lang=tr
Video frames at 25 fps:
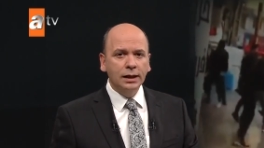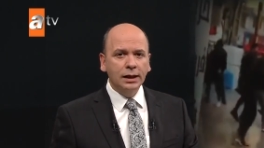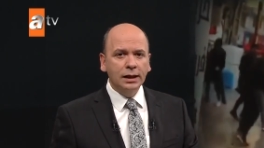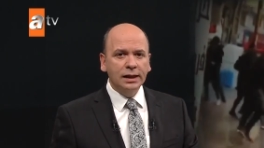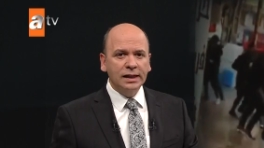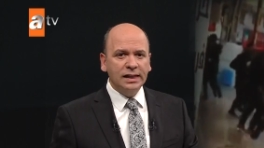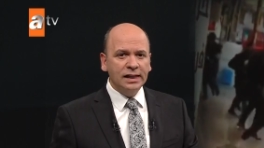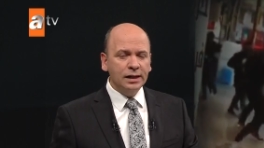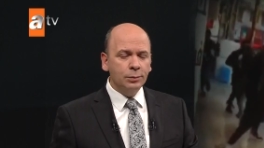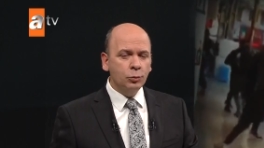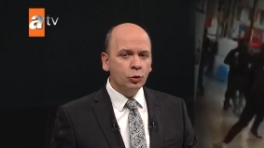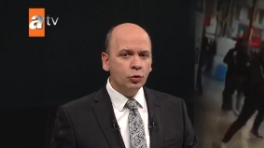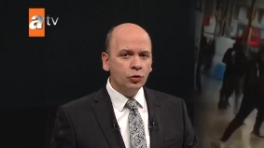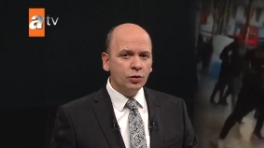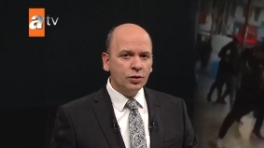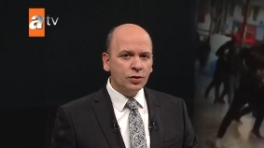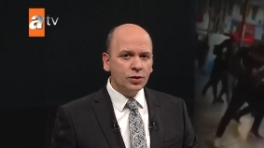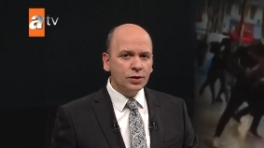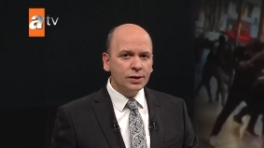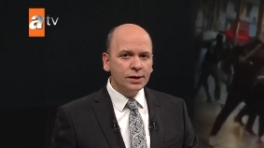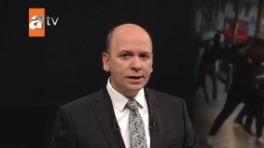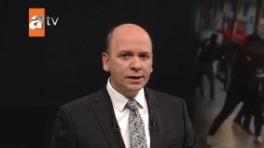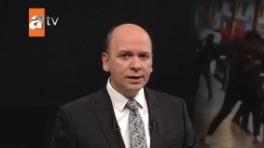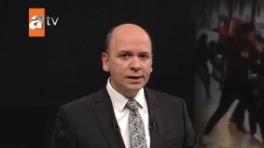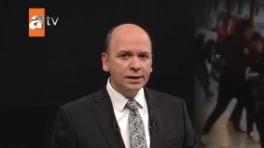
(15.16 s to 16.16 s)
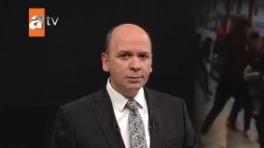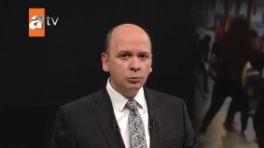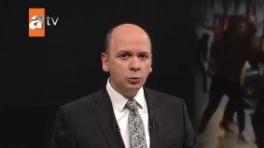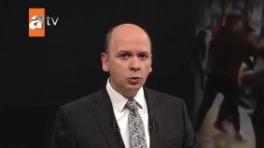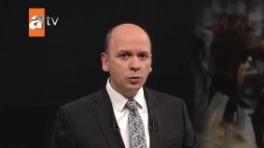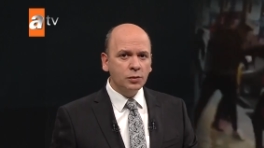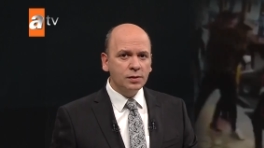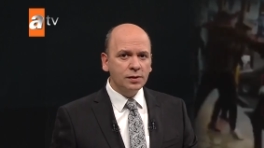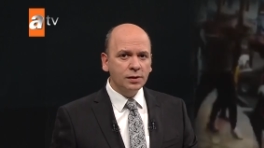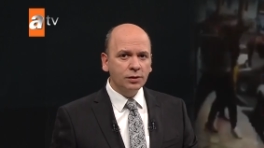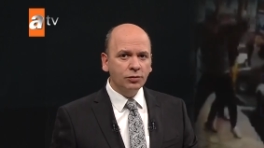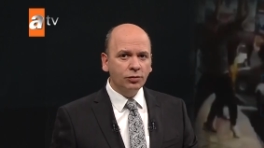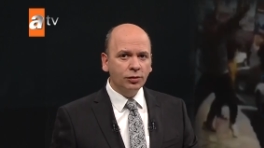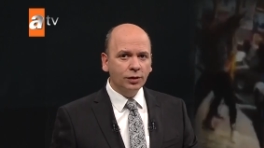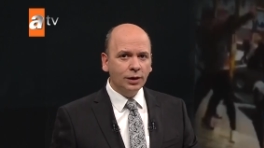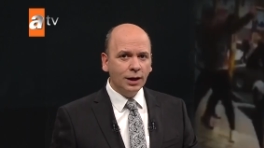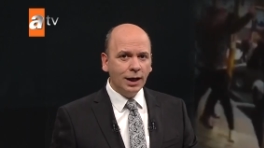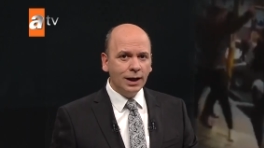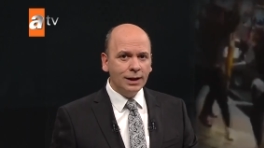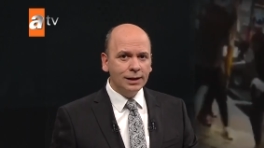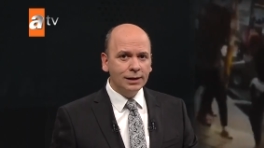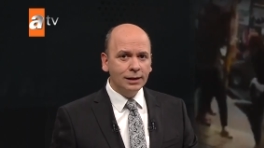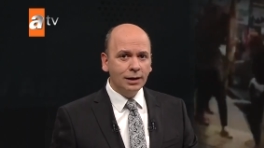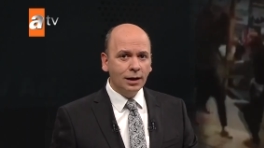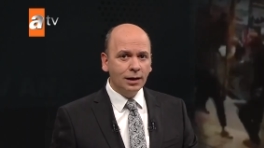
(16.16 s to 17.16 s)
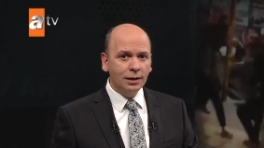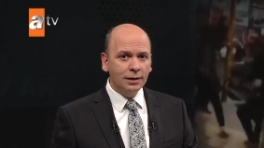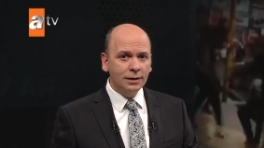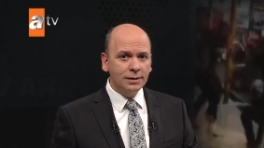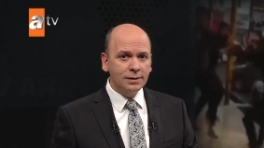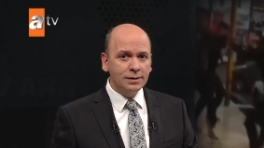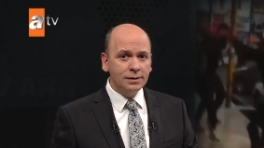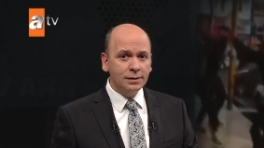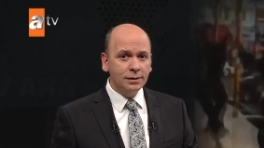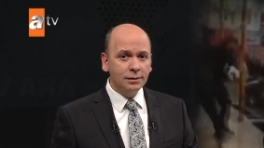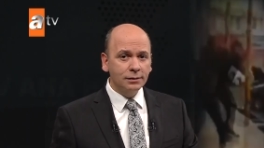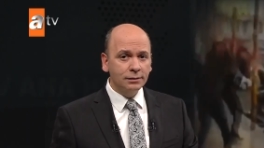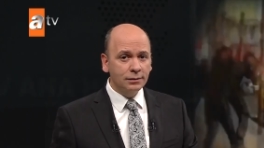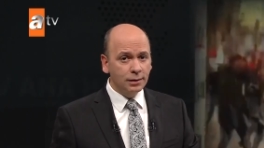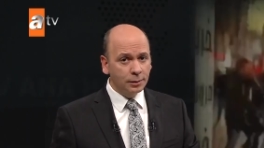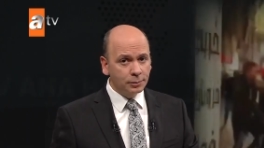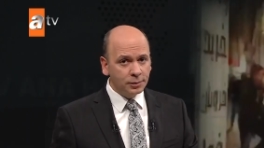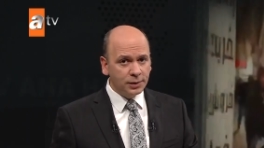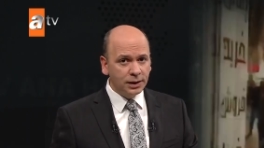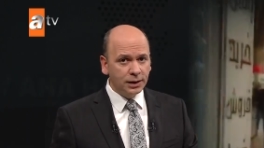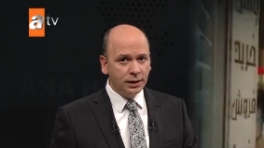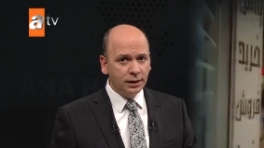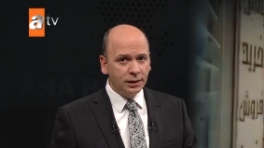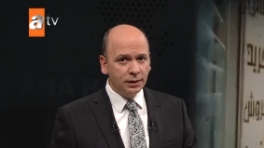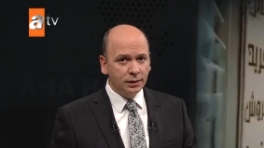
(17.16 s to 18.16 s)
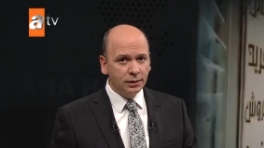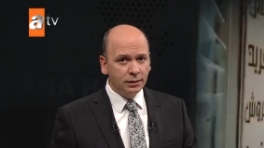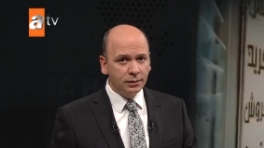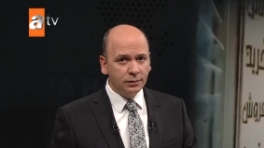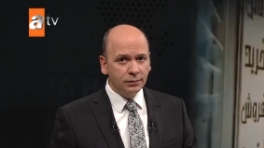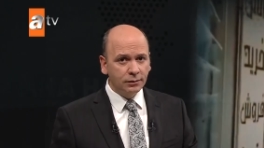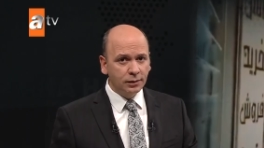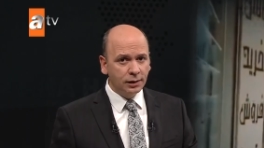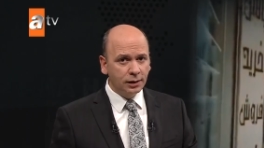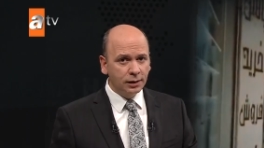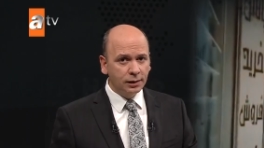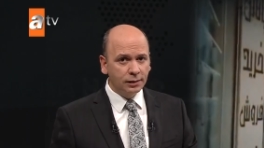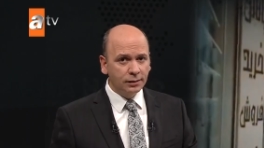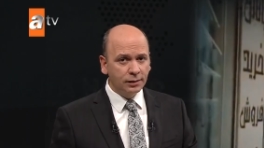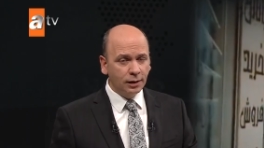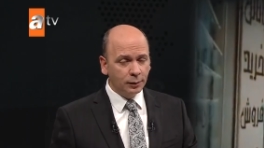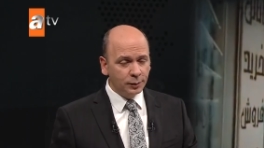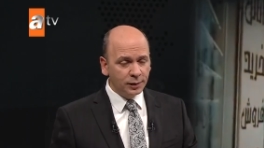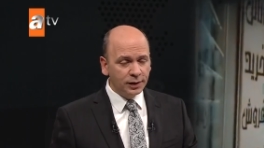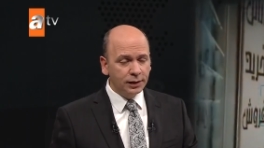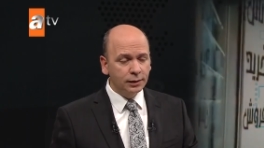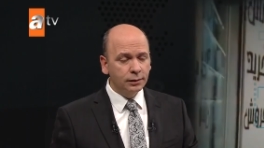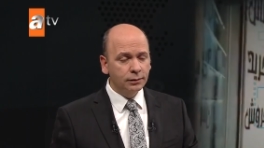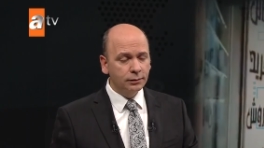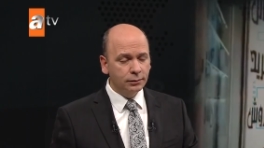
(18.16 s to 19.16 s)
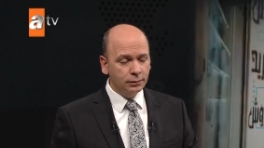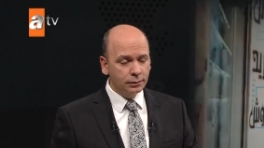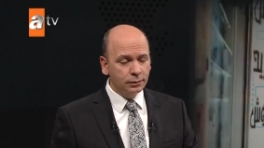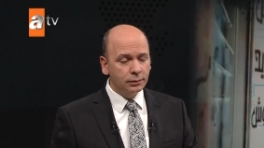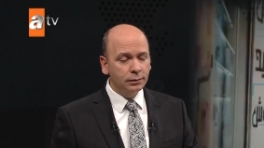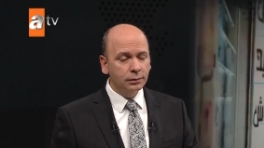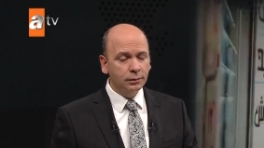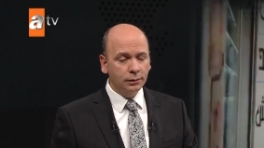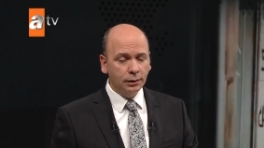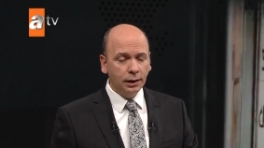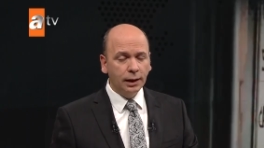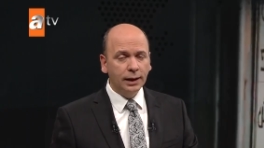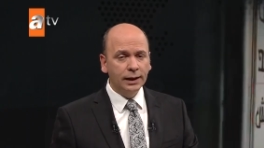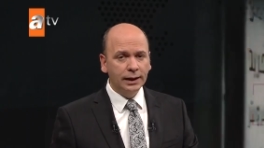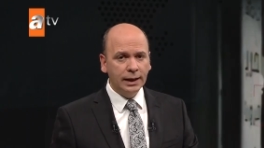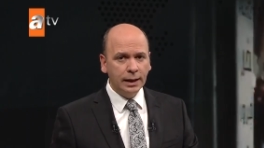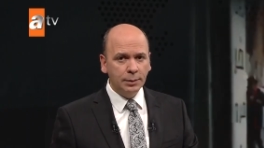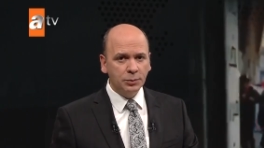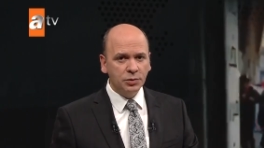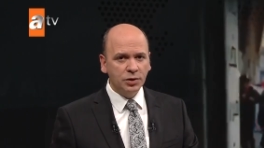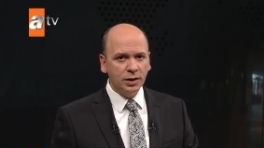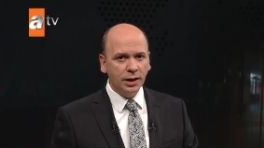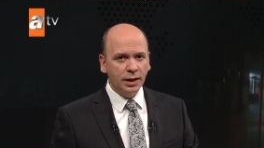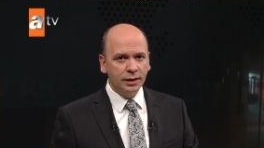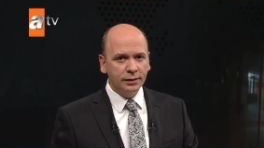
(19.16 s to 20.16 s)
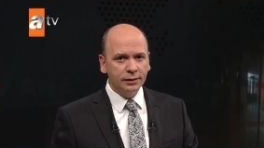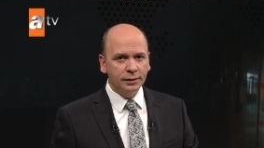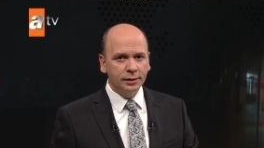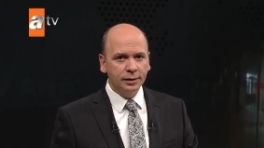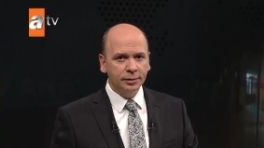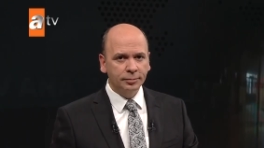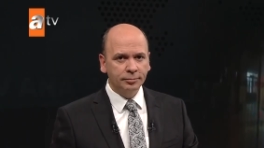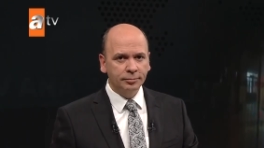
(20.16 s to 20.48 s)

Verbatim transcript: 23 yaşındaki Muhsin Şikari'nin ailesi tepkili ve tabii eylemcilerdi.